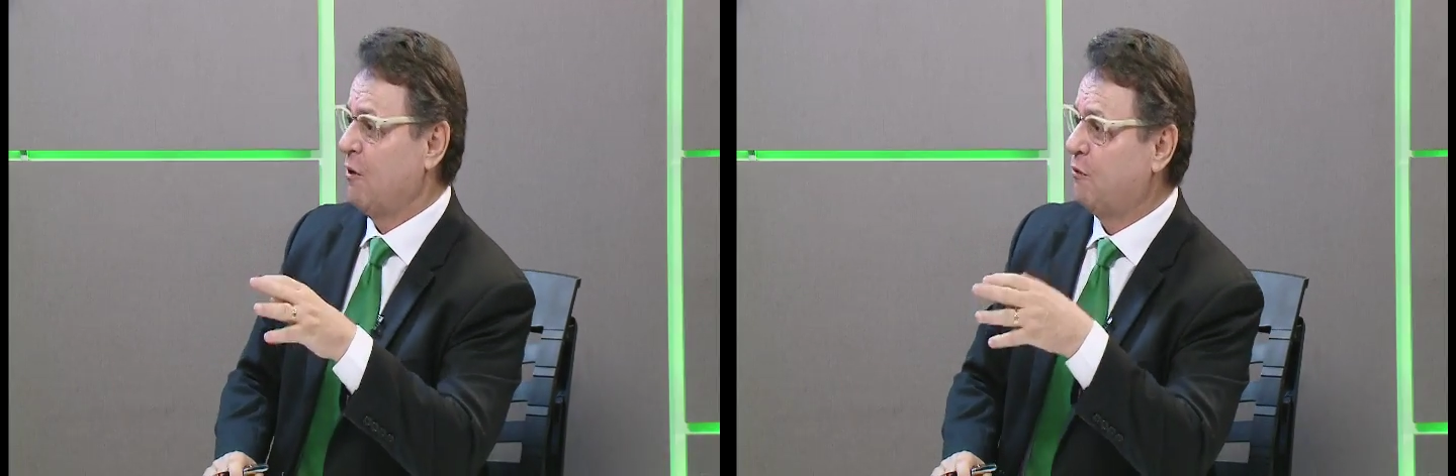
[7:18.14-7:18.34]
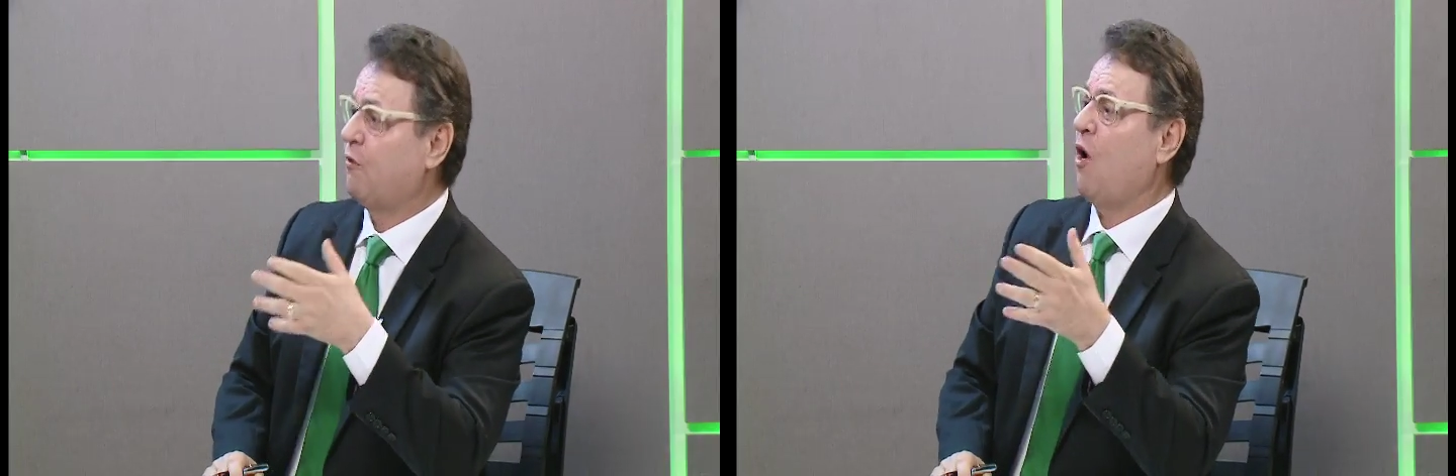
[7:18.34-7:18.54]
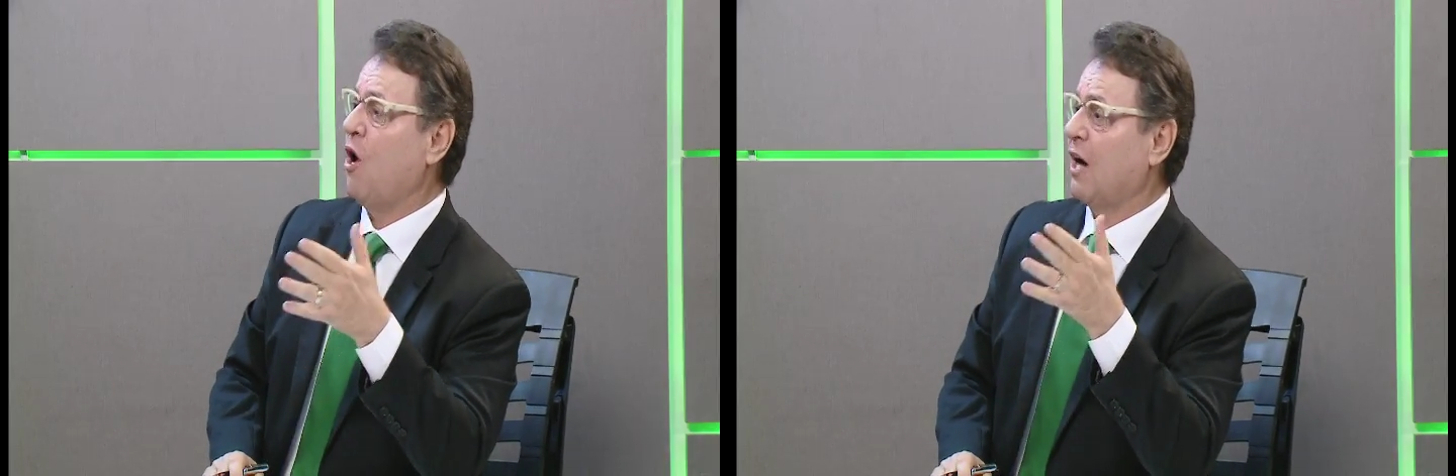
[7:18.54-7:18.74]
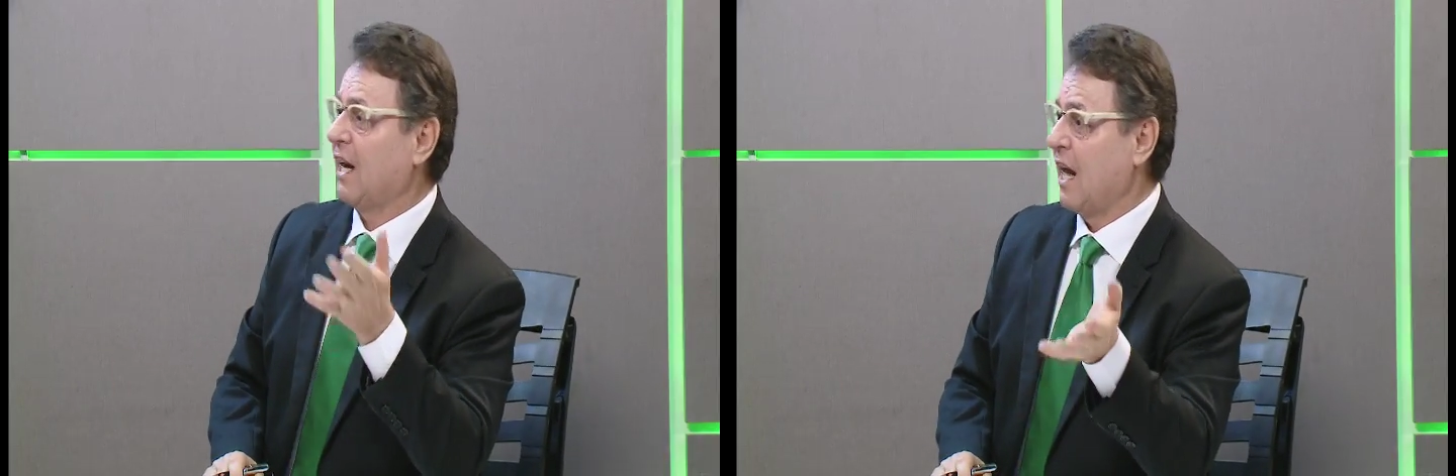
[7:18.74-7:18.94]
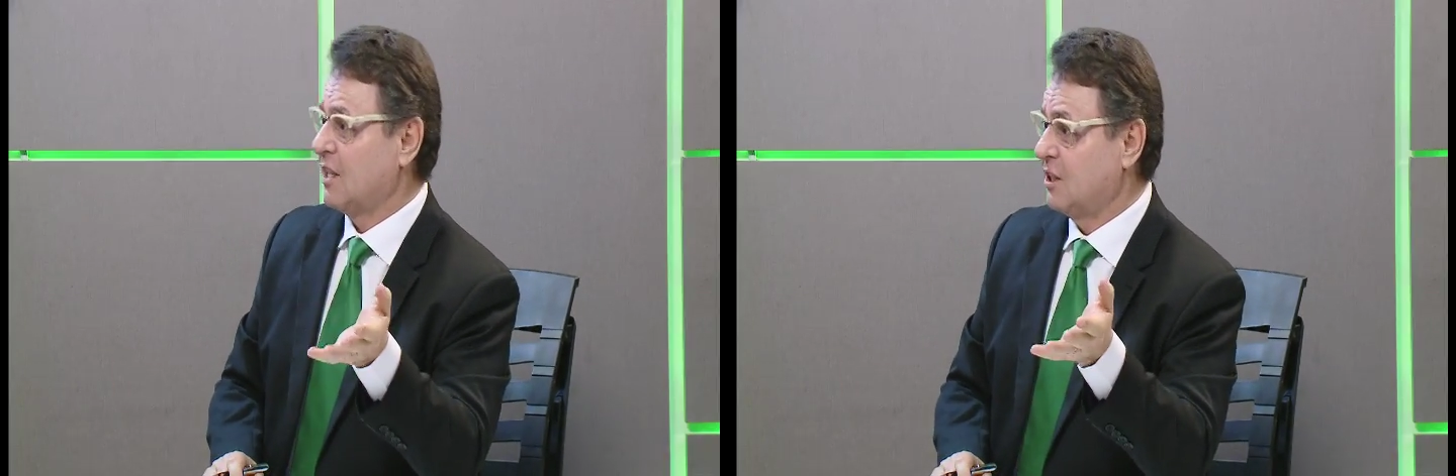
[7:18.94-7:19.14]
fora a
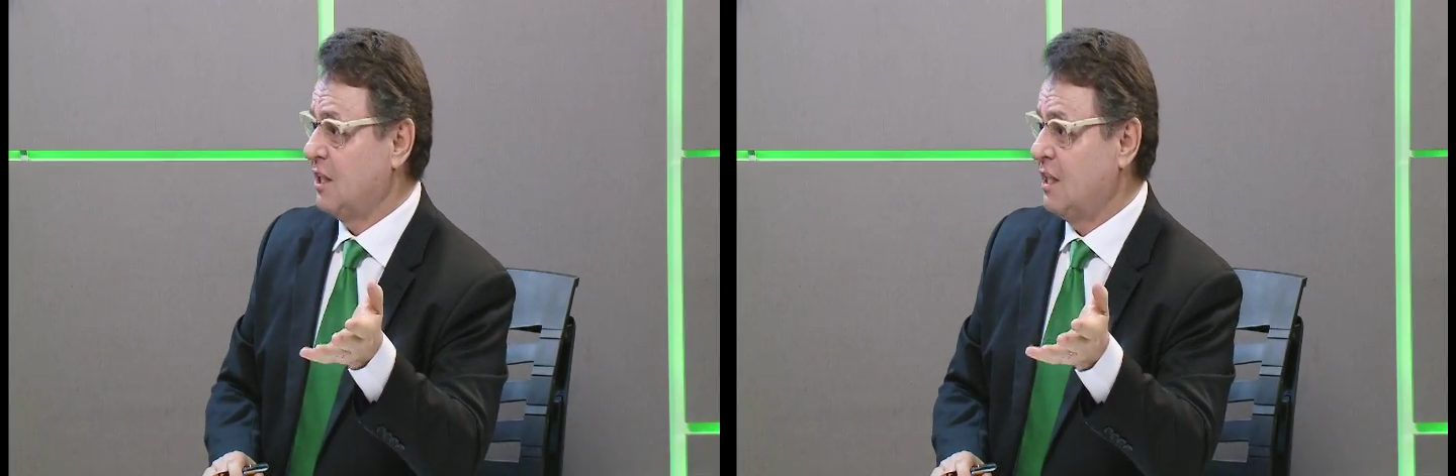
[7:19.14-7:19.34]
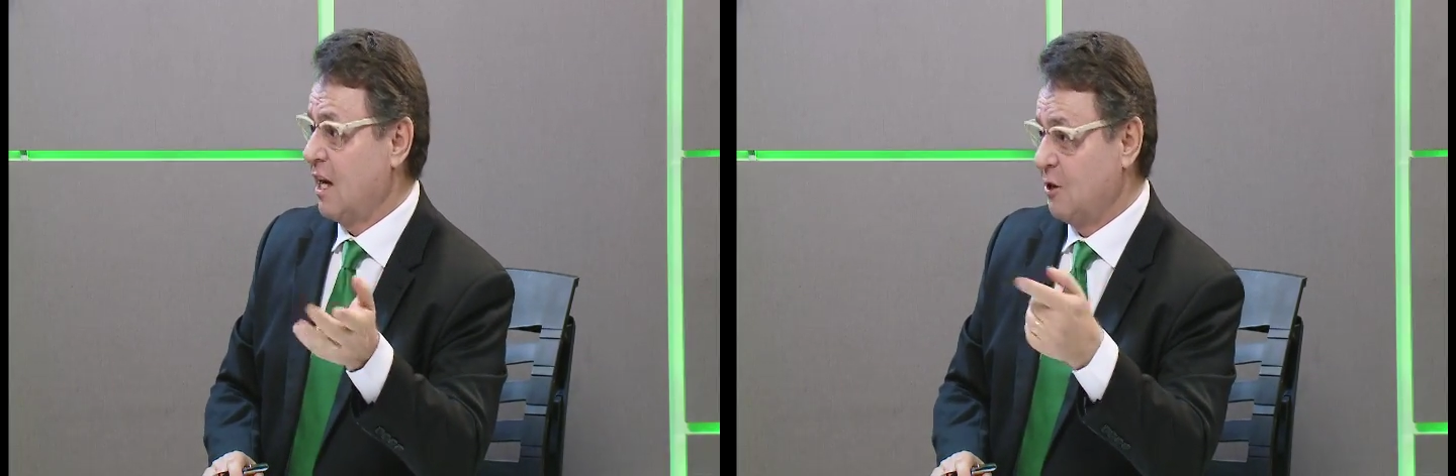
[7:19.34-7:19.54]
latinha,